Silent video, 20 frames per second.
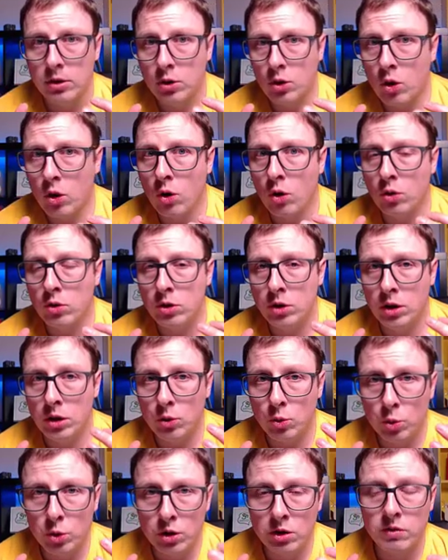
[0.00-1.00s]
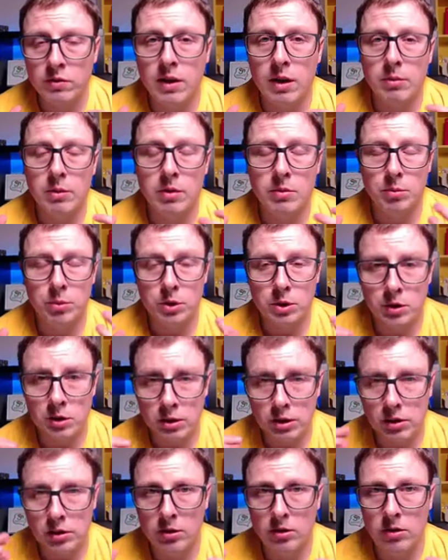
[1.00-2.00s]
to nie używamy
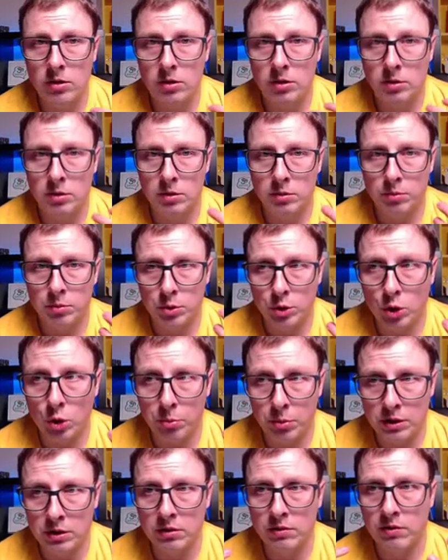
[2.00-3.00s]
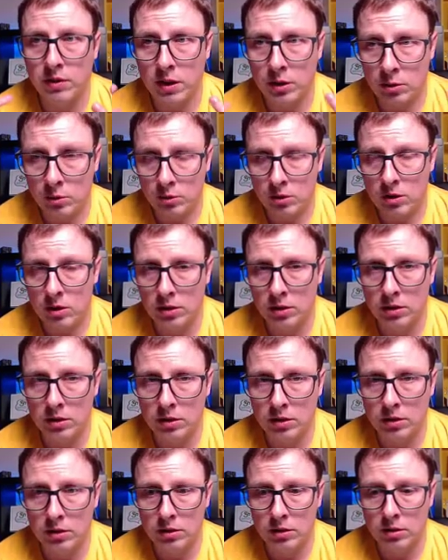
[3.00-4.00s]
przy, ich, e, przy opisywaniu ich
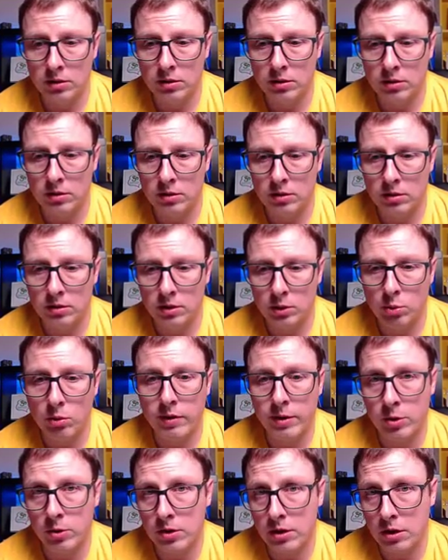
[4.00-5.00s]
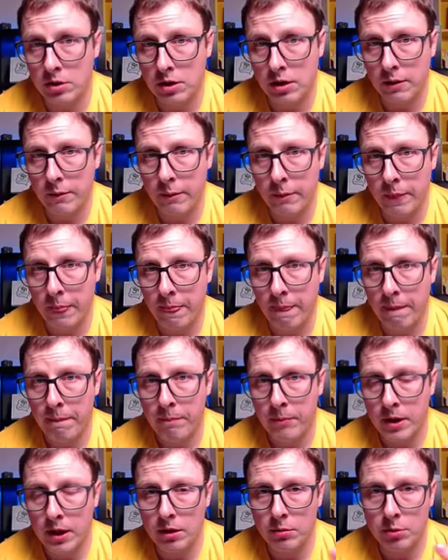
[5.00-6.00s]
e, słowa cząsteczka.
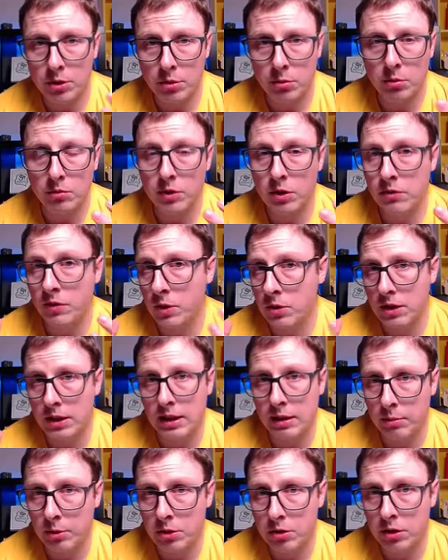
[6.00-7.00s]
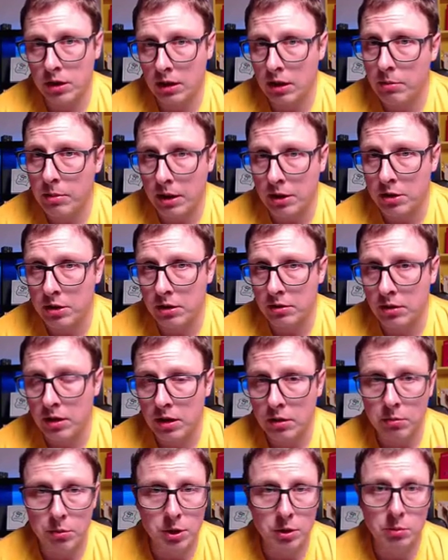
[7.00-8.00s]
Tak, możemy mówić związek chemiczny jak najbardziej.
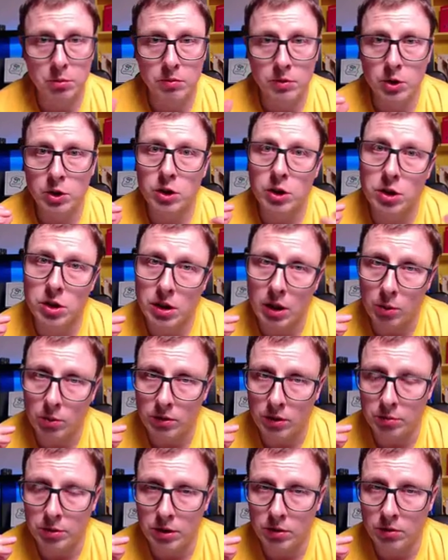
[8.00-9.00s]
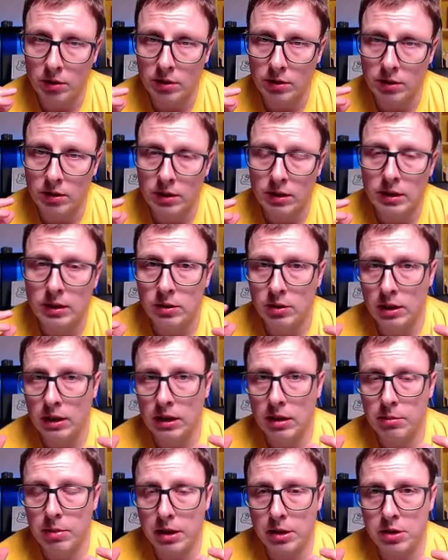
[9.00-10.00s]
Możemy mówić kryształ na przykład, to jak
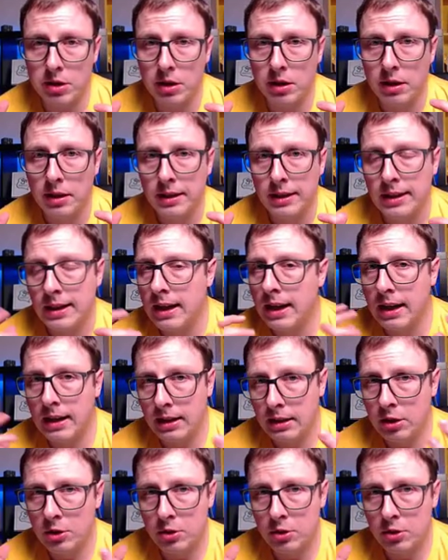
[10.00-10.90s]
najbardziej, ale